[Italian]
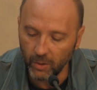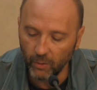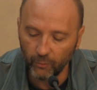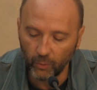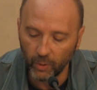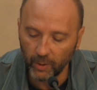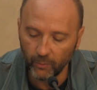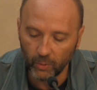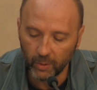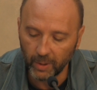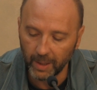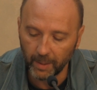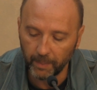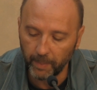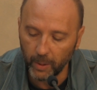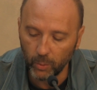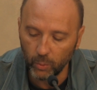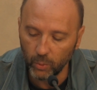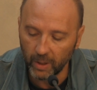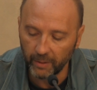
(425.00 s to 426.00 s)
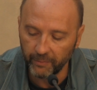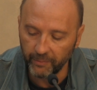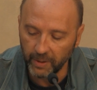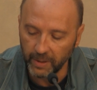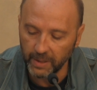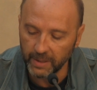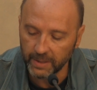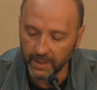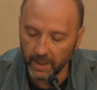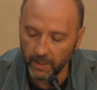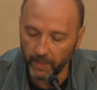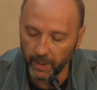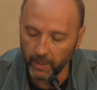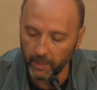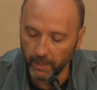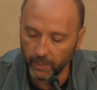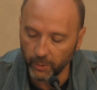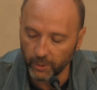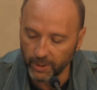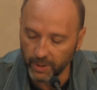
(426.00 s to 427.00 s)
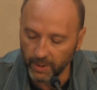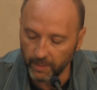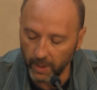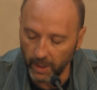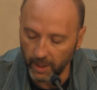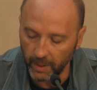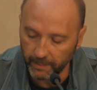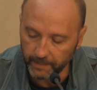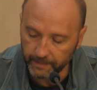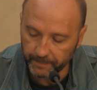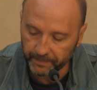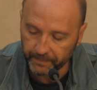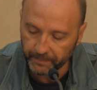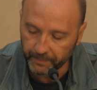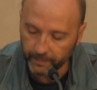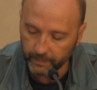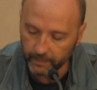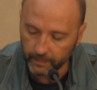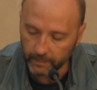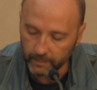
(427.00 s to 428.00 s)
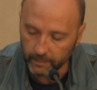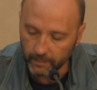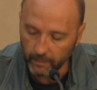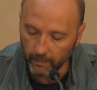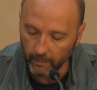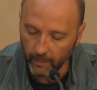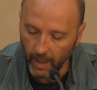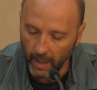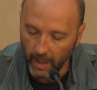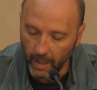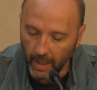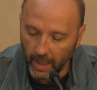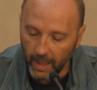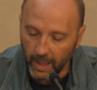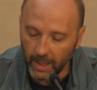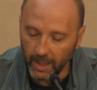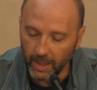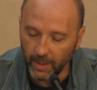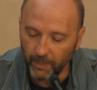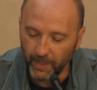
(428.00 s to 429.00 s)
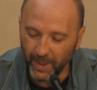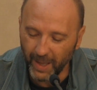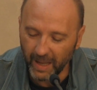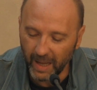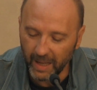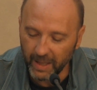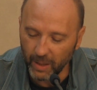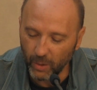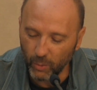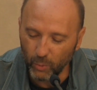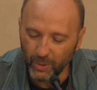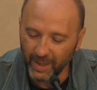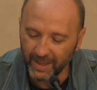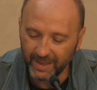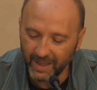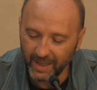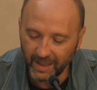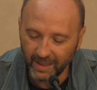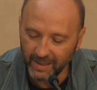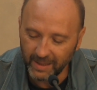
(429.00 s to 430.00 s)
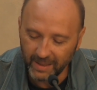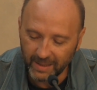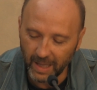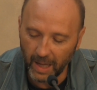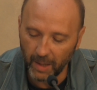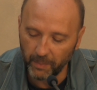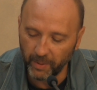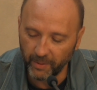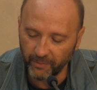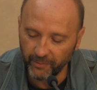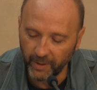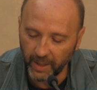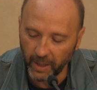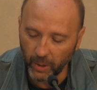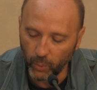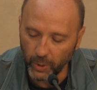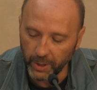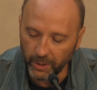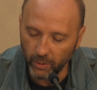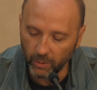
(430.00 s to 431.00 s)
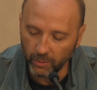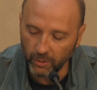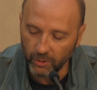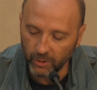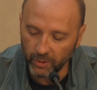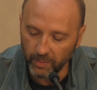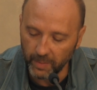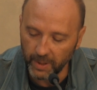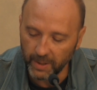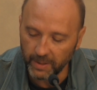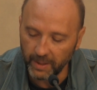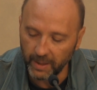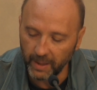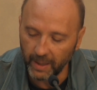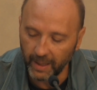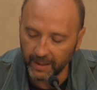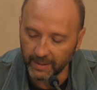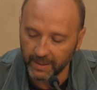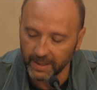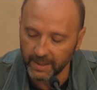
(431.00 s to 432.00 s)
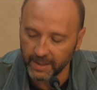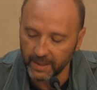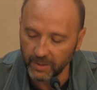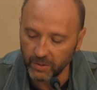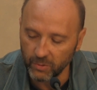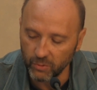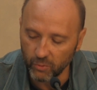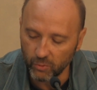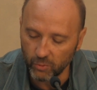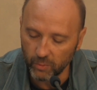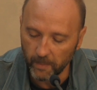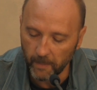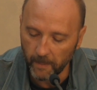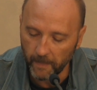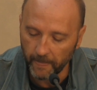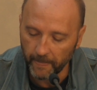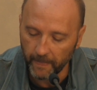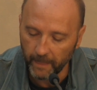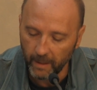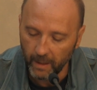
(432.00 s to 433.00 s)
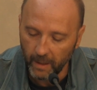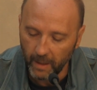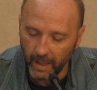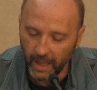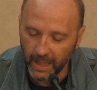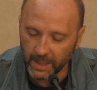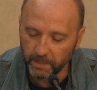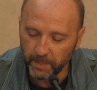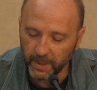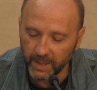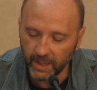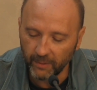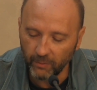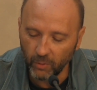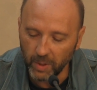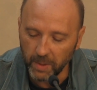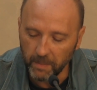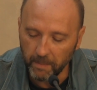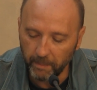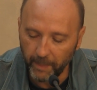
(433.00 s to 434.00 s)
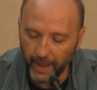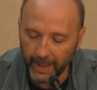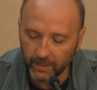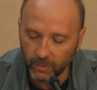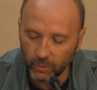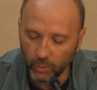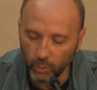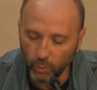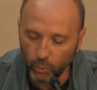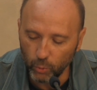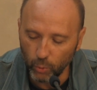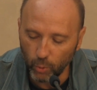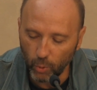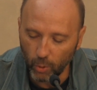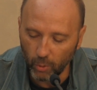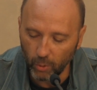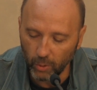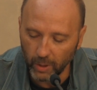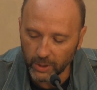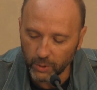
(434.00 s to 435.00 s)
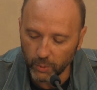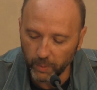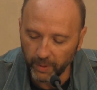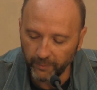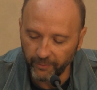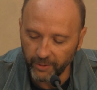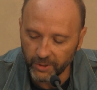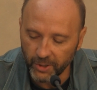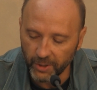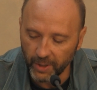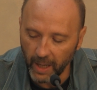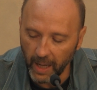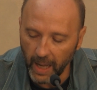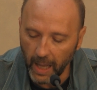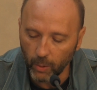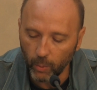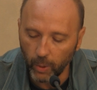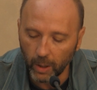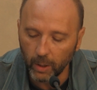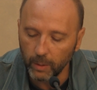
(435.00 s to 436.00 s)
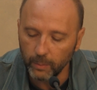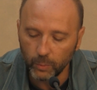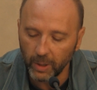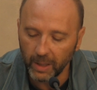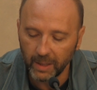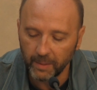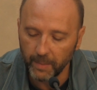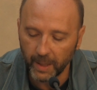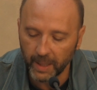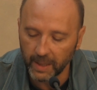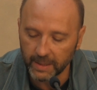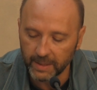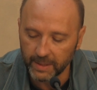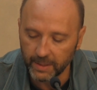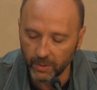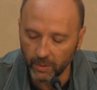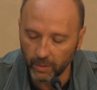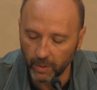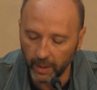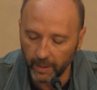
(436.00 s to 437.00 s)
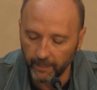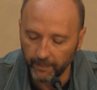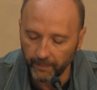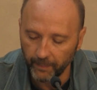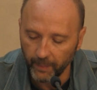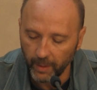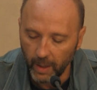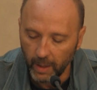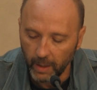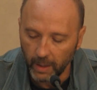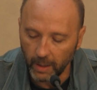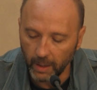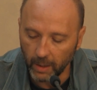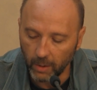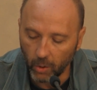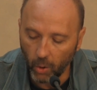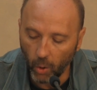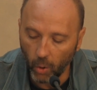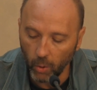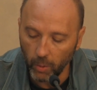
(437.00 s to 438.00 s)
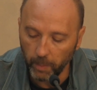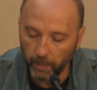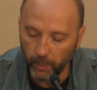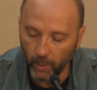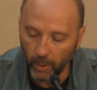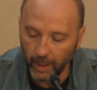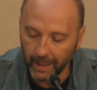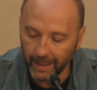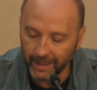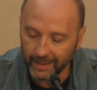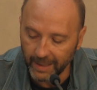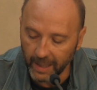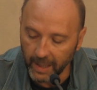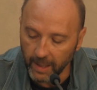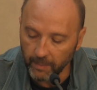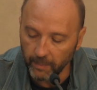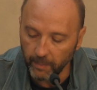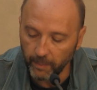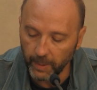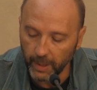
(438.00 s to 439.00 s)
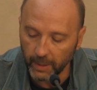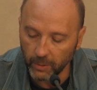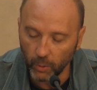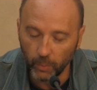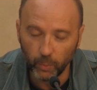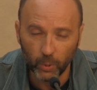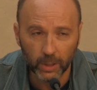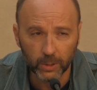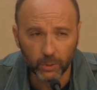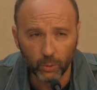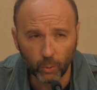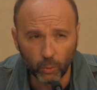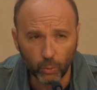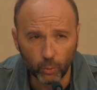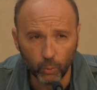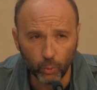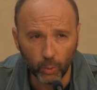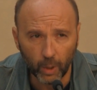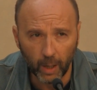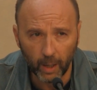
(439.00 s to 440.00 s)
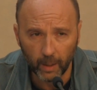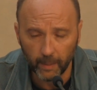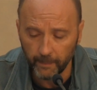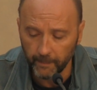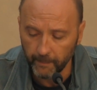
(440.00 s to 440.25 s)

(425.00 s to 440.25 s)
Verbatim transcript: io volevo che la paura finisse il prima possibile. Impiegai un'eternità per fare quei 12 metri a testa in giù. Aspettavo l'impatto duro con la superficie dell'acqua come una liberazione, il colpo alla tempia dopo la tortura.